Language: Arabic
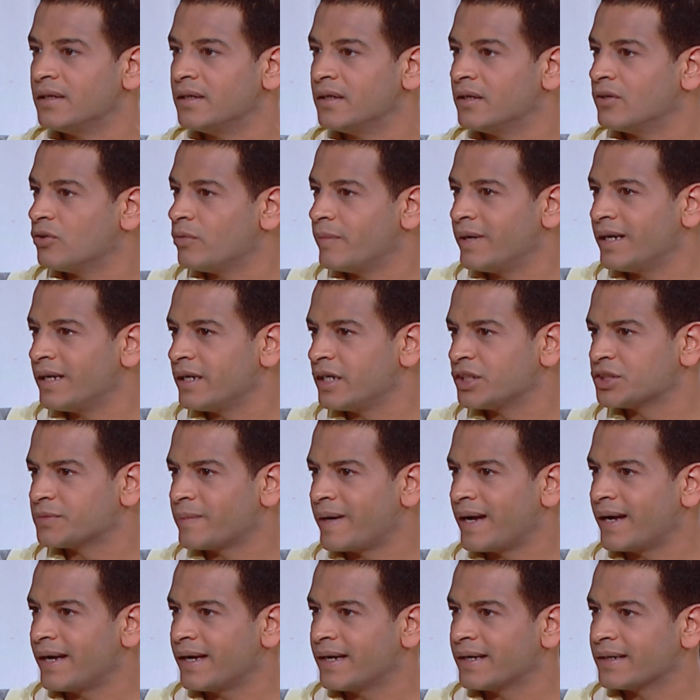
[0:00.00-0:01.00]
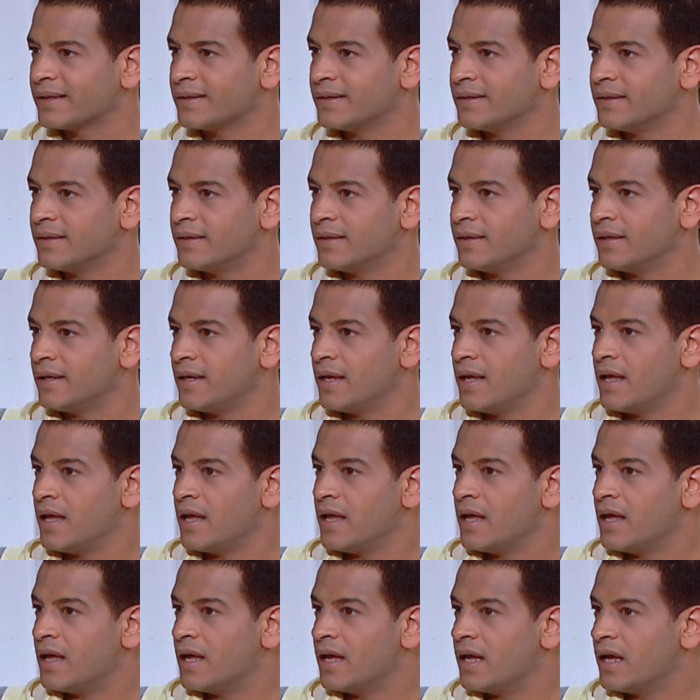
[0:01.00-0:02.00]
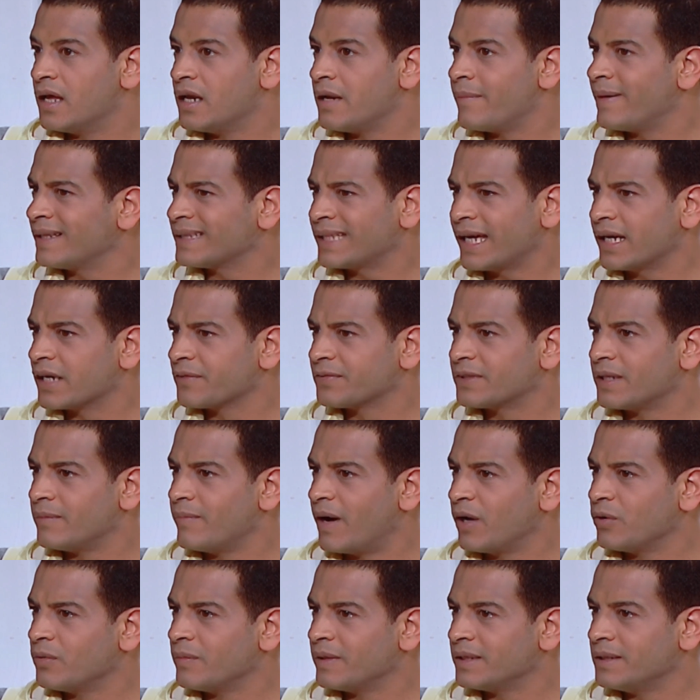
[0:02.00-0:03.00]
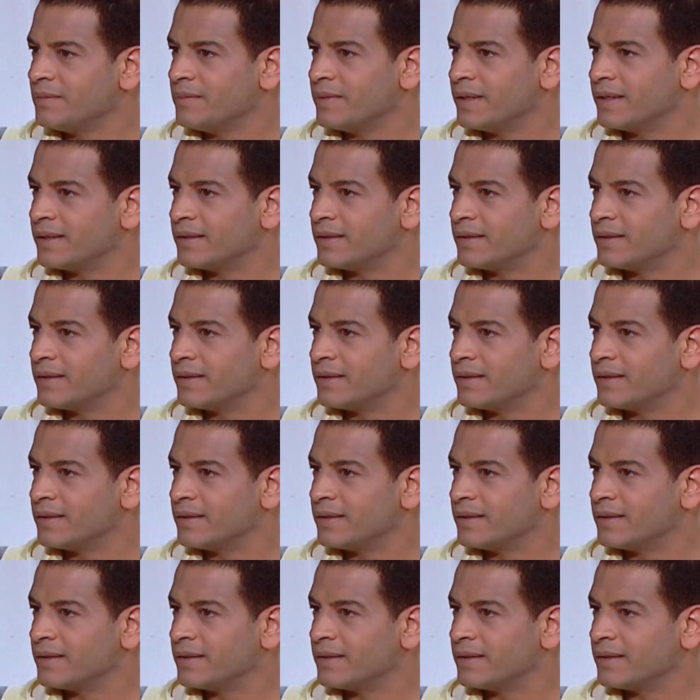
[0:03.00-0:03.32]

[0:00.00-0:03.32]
وما لقيناش معاه حاجه انما انت عرفت المعلومه دي منين